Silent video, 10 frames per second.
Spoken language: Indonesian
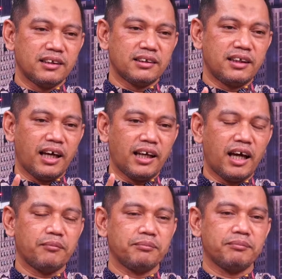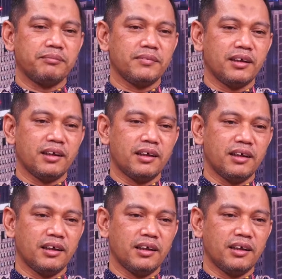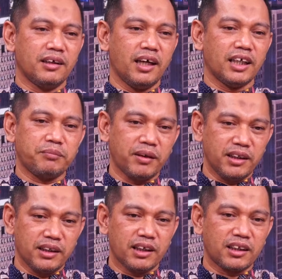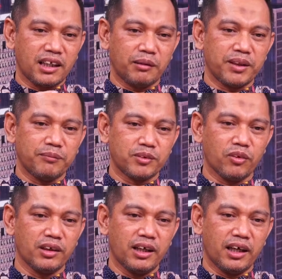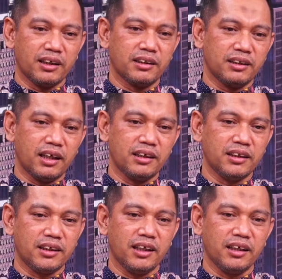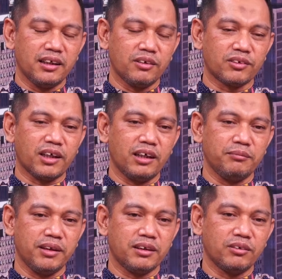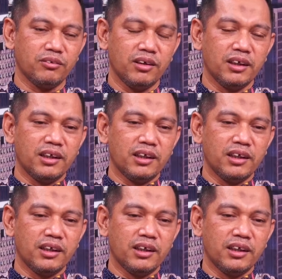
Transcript: dalam eh, SP3 terhadap Samsul dan dan IC Nusalim itu